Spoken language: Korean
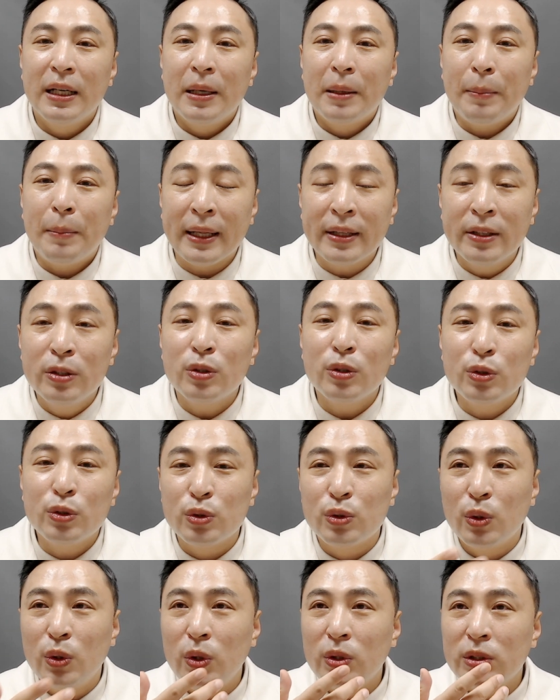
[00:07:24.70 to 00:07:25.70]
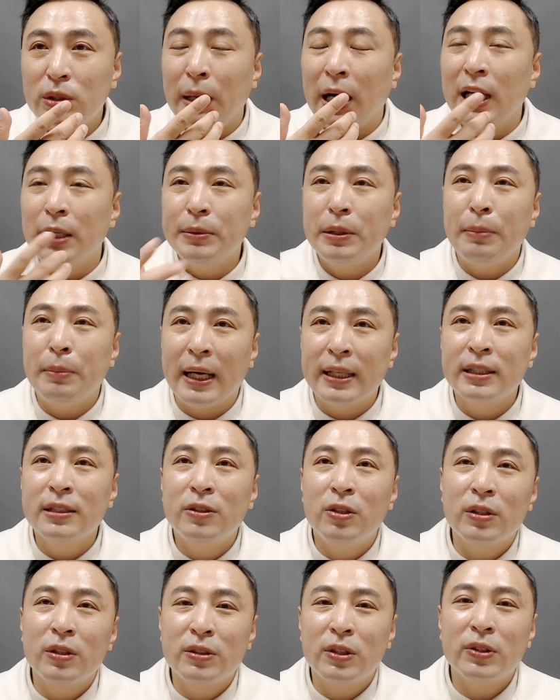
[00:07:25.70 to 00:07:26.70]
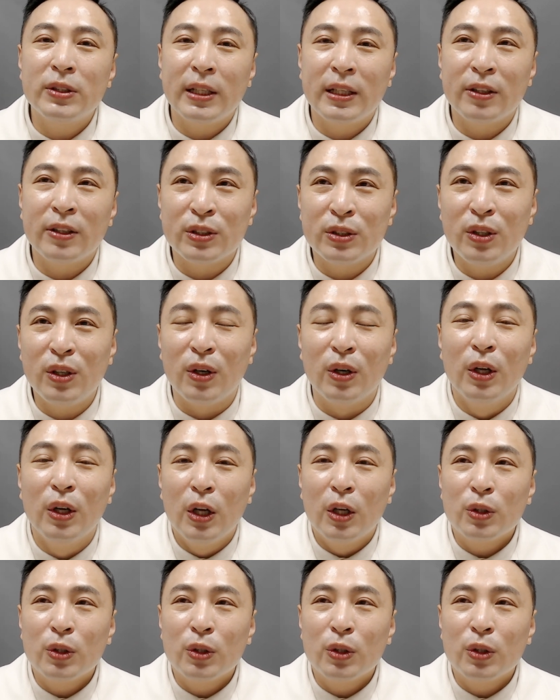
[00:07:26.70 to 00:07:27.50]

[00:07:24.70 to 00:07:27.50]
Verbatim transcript: 만들어주고 그 마음이 많은 걸 끌어당겨서